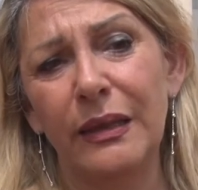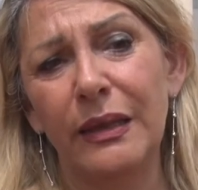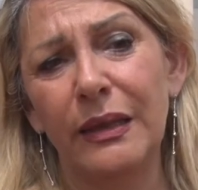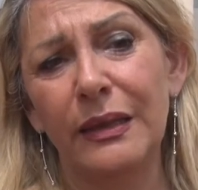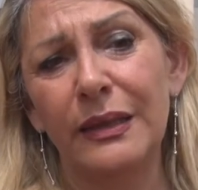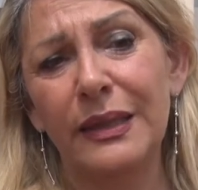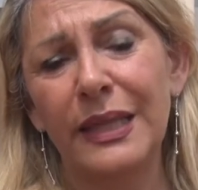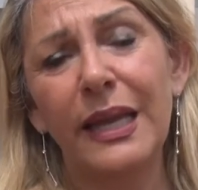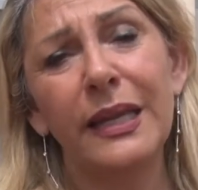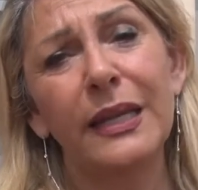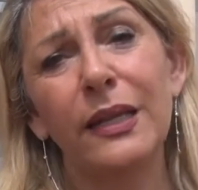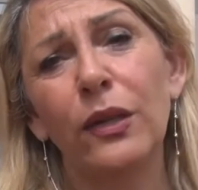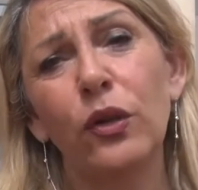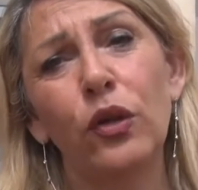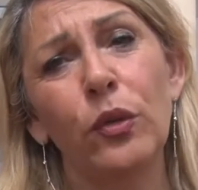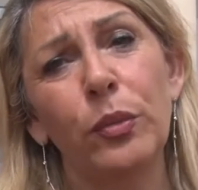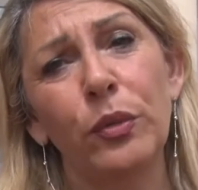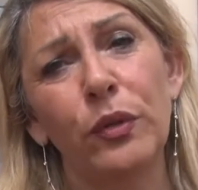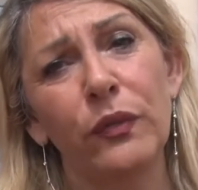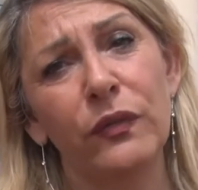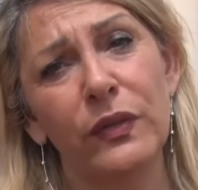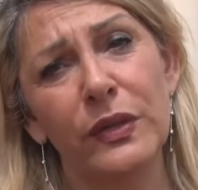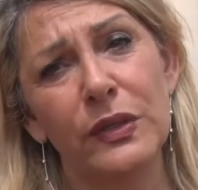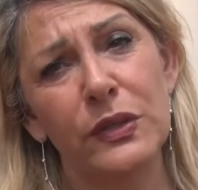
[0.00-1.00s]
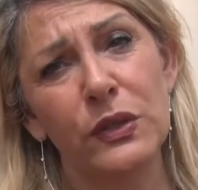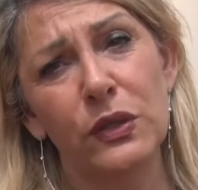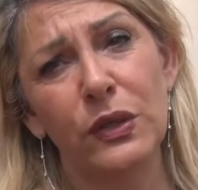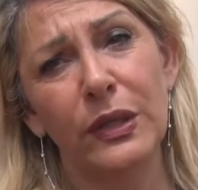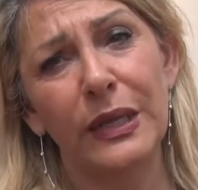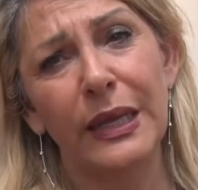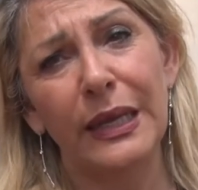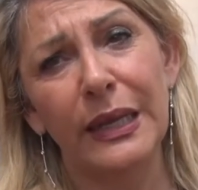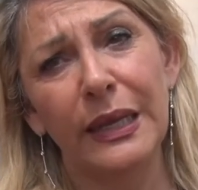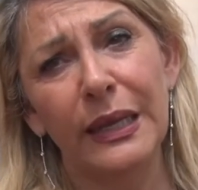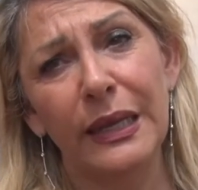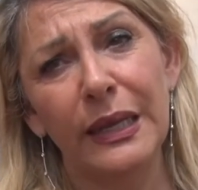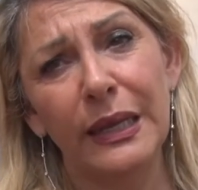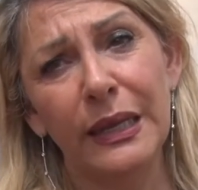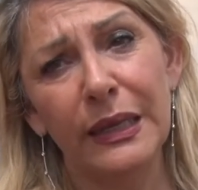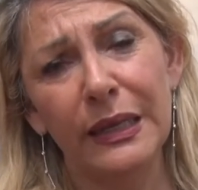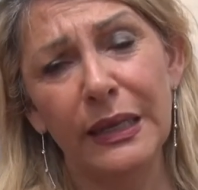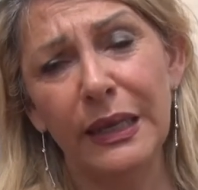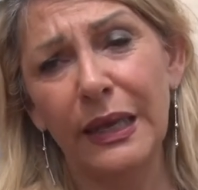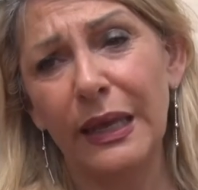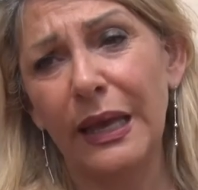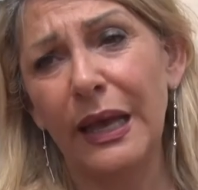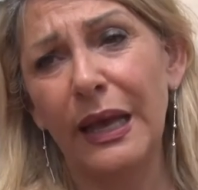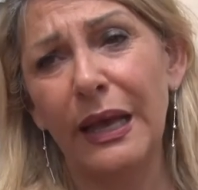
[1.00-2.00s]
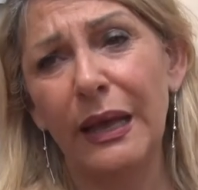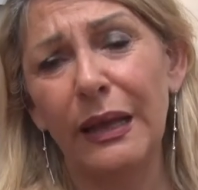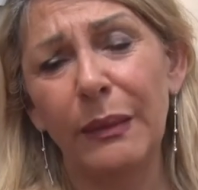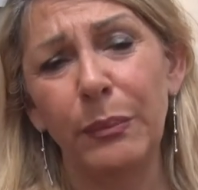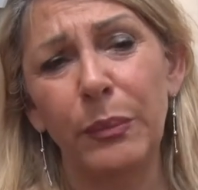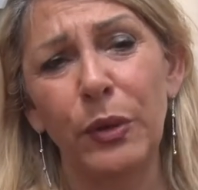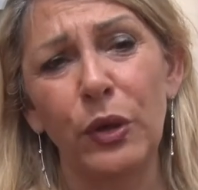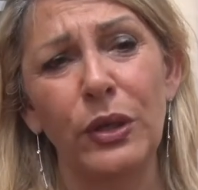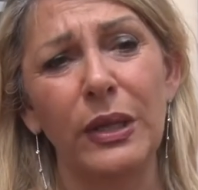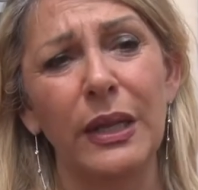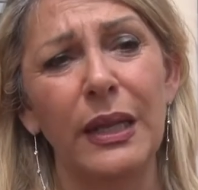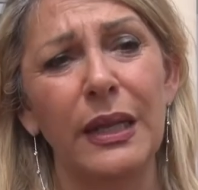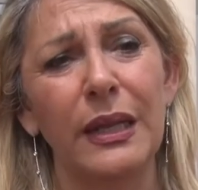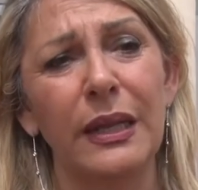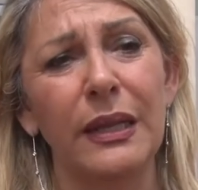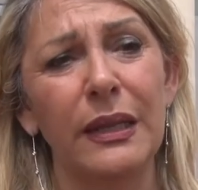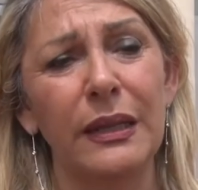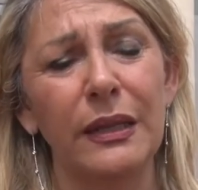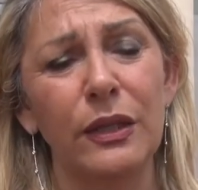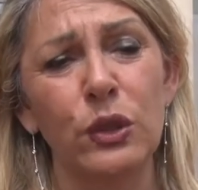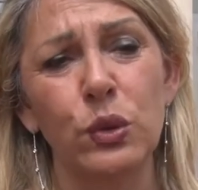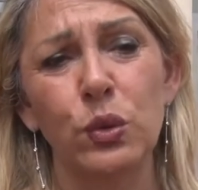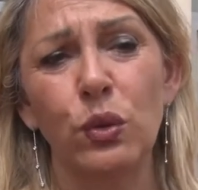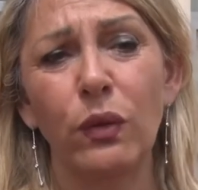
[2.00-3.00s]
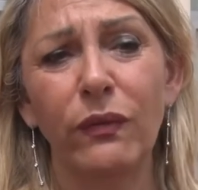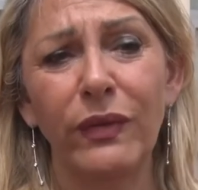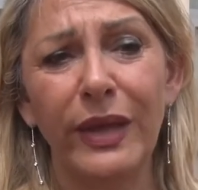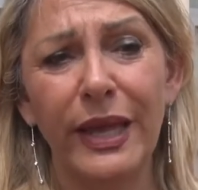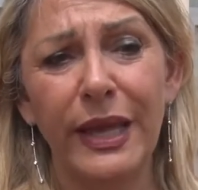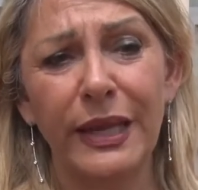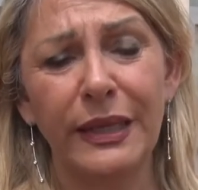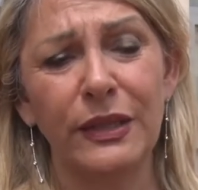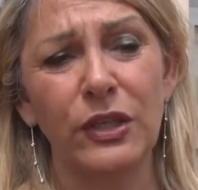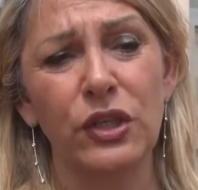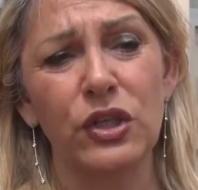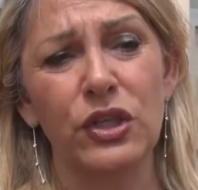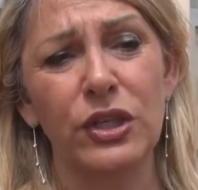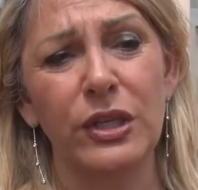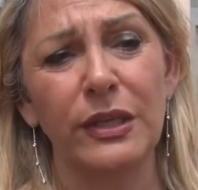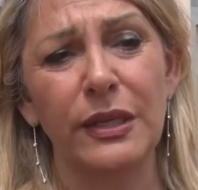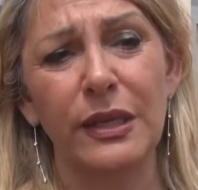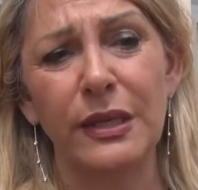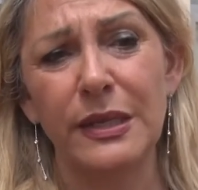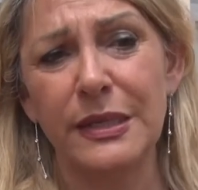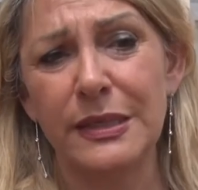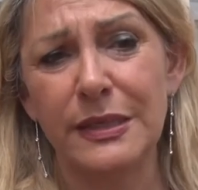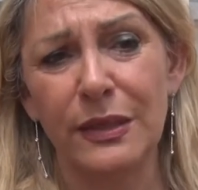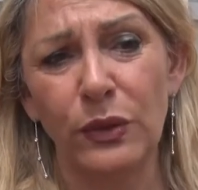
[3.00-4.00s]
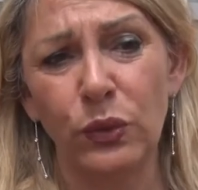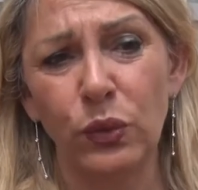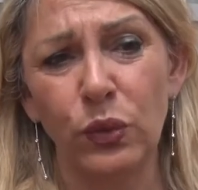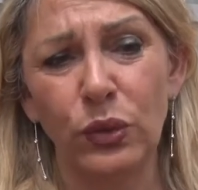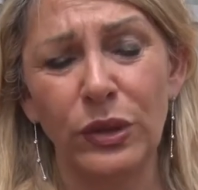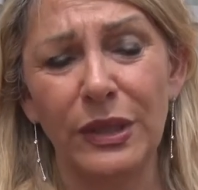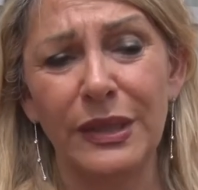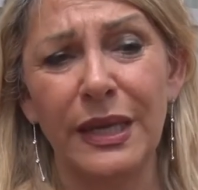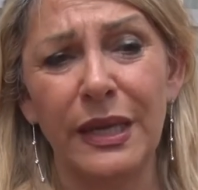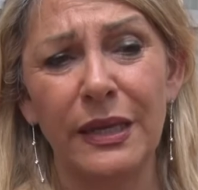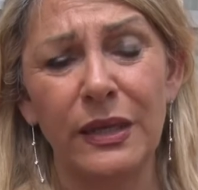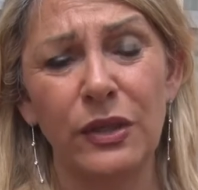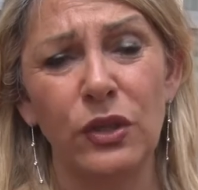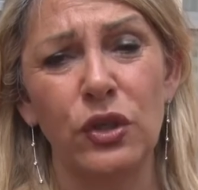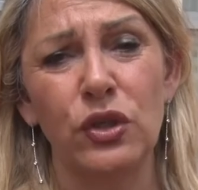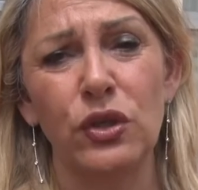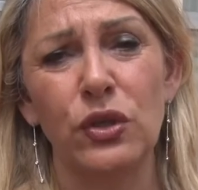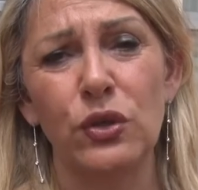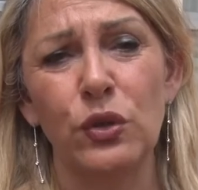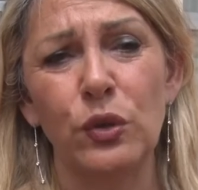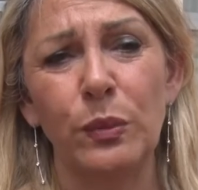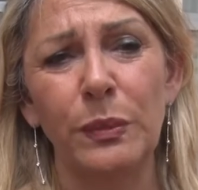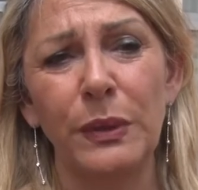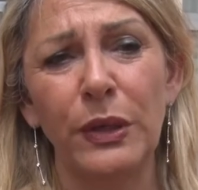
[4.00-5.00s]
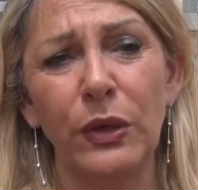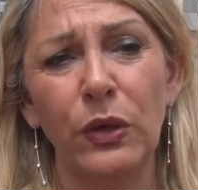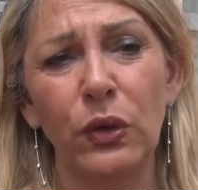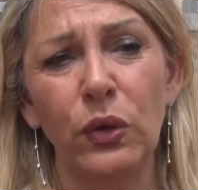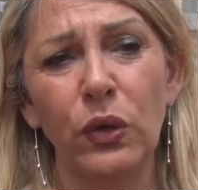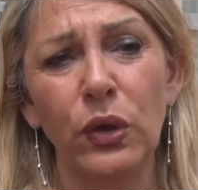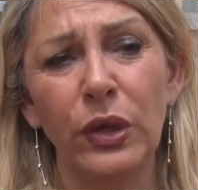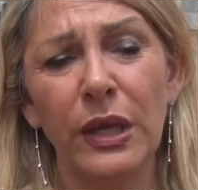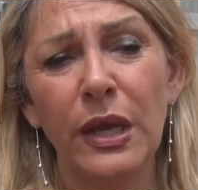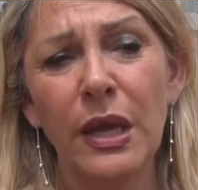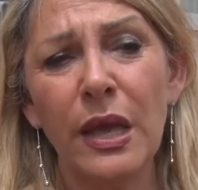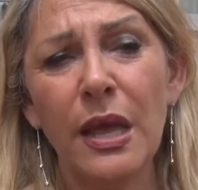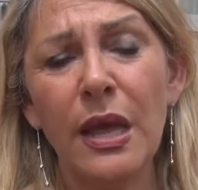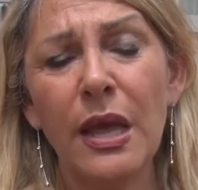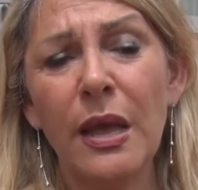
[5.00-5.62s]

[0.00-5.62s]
eh, tecnico-professionale che ha poi la, il suo vertice negli istituti tecnici superiori